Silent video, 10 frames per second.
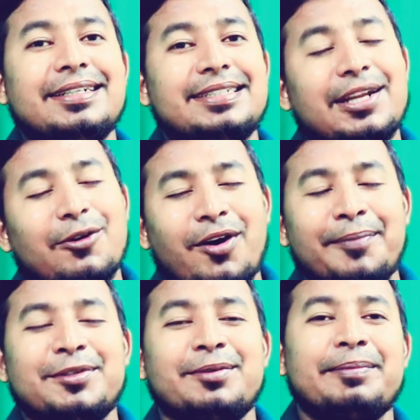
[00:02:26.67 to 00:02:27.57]
সেই
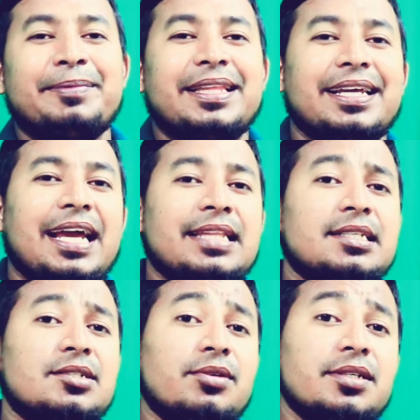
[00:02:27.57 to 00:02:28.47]
রব তোমার পিতাকে
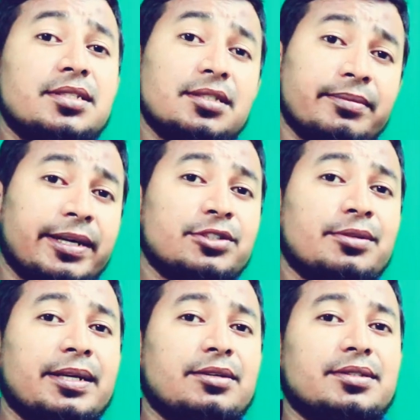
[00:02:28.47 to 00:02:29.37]
আদেশ করেছে তোমাকে
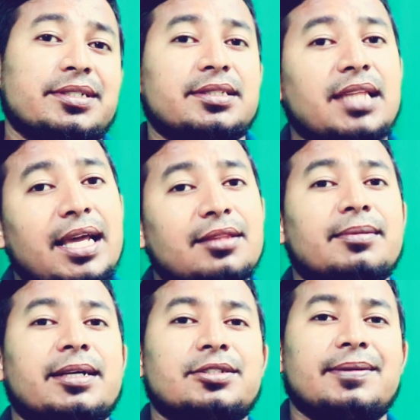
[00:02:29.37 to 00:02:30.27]
জবাই করতে তাই
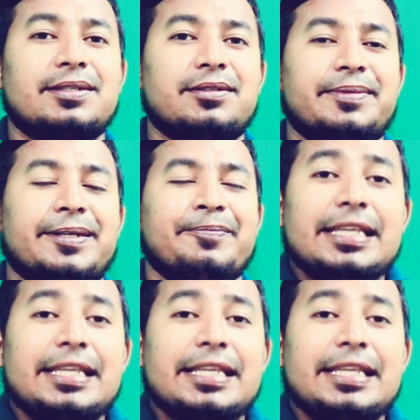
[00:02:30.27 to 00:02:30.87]
তোমাকে জবাই করবে